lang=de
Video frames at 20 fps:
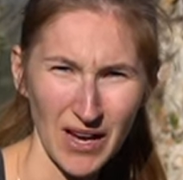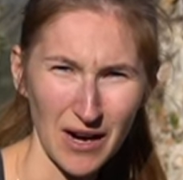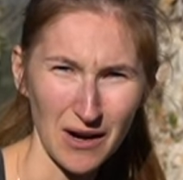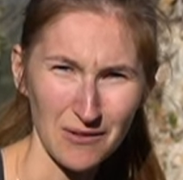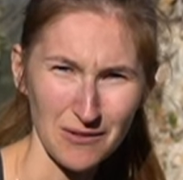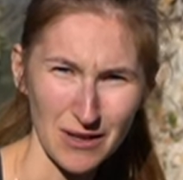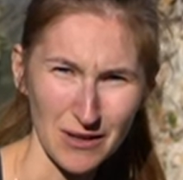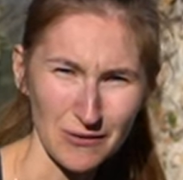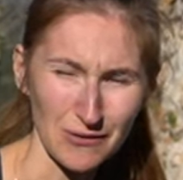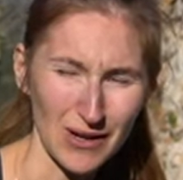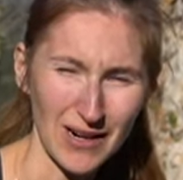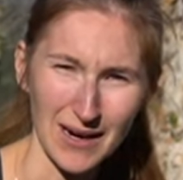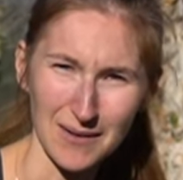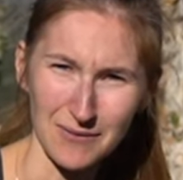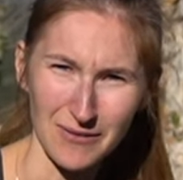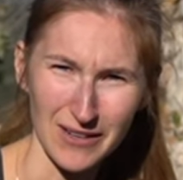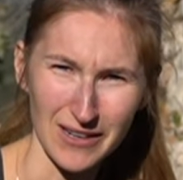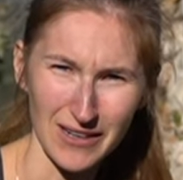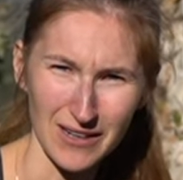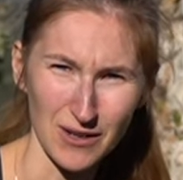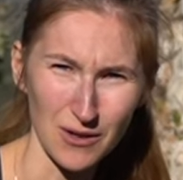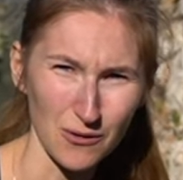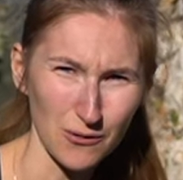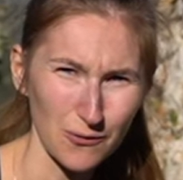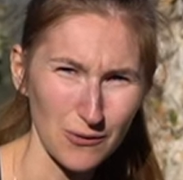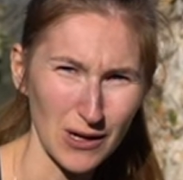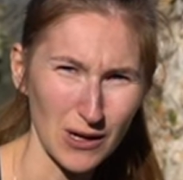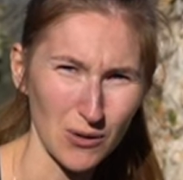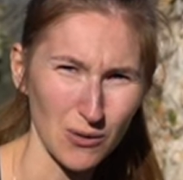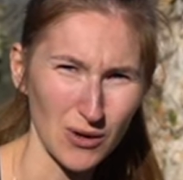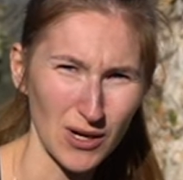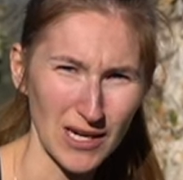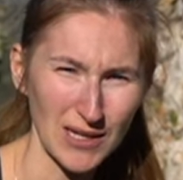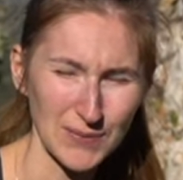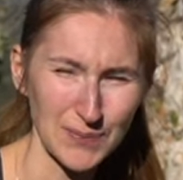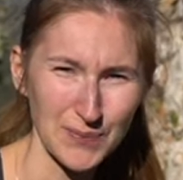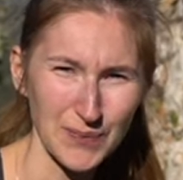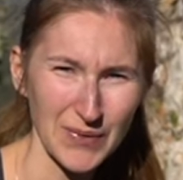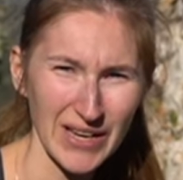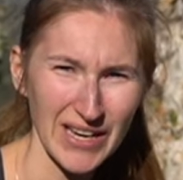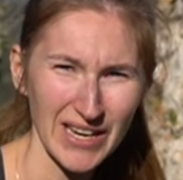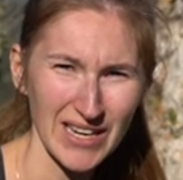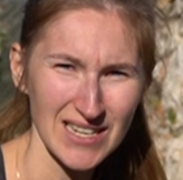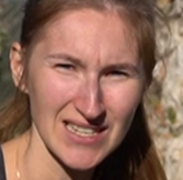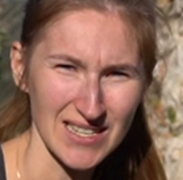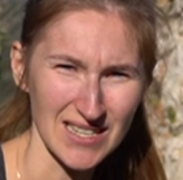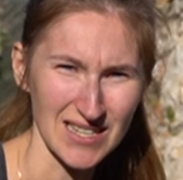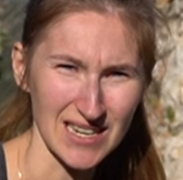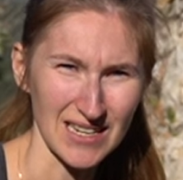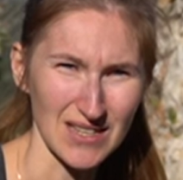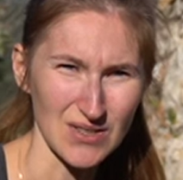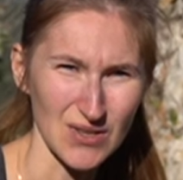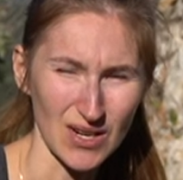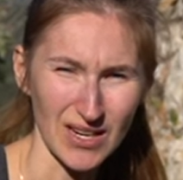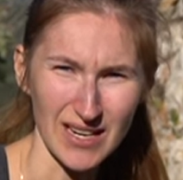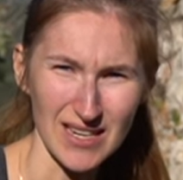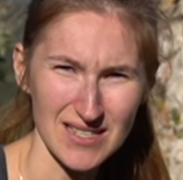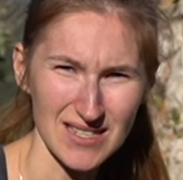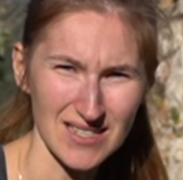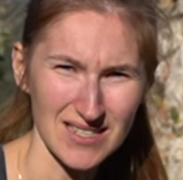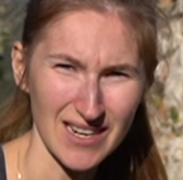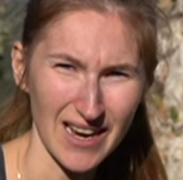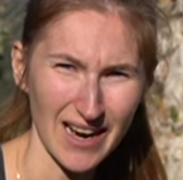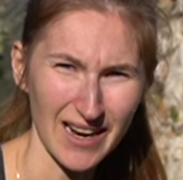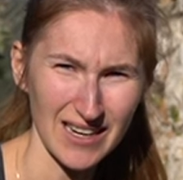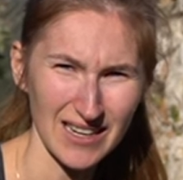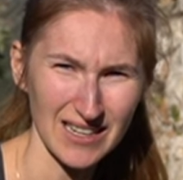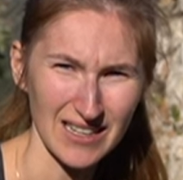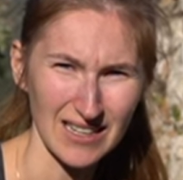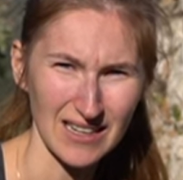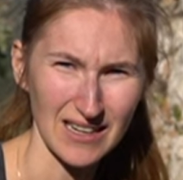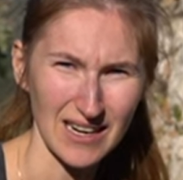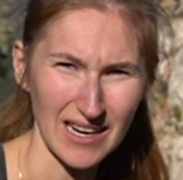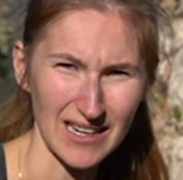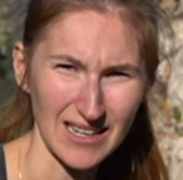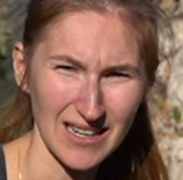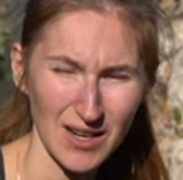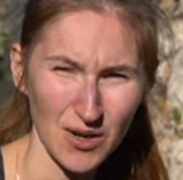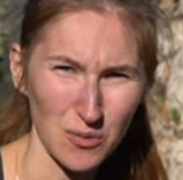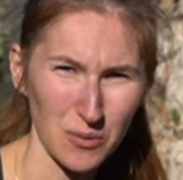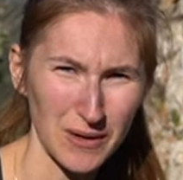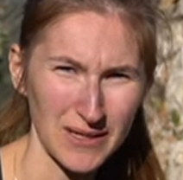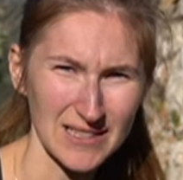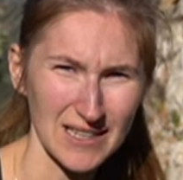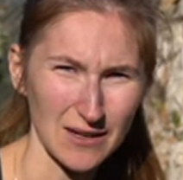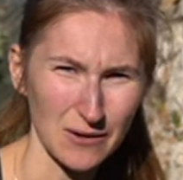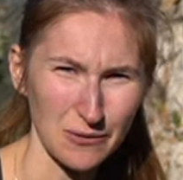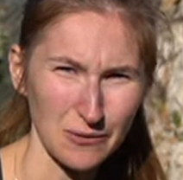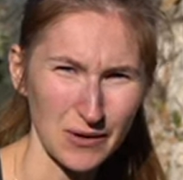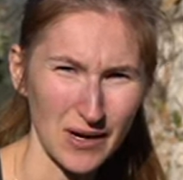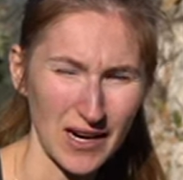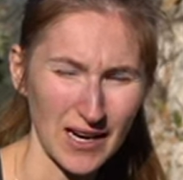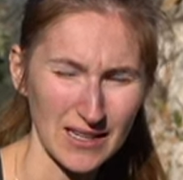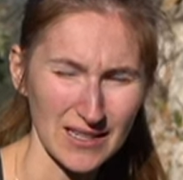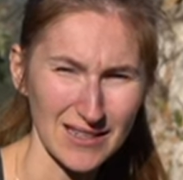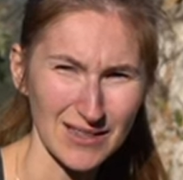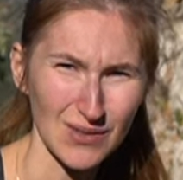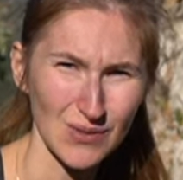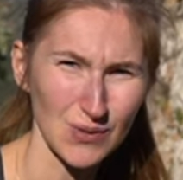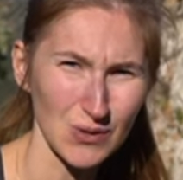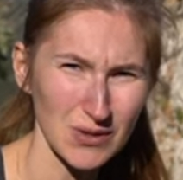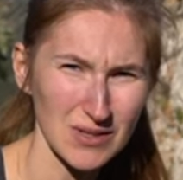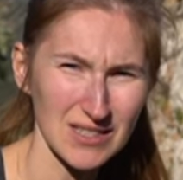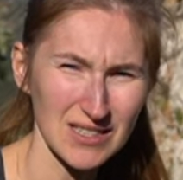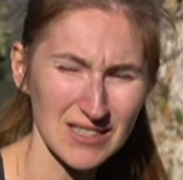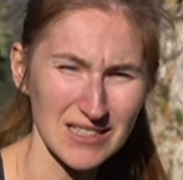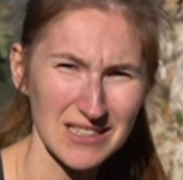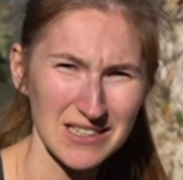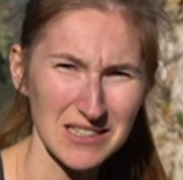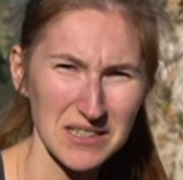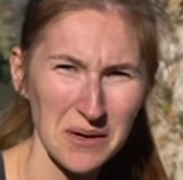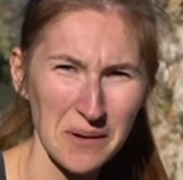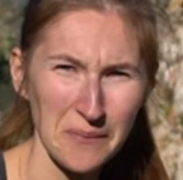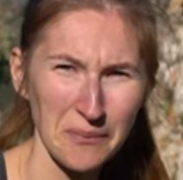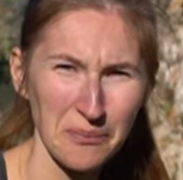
Auf jeden Fall haben wir Luft verloren, sind dann zur nächsten Tanke einen Kilometer gefahren, ganz vorsichtig.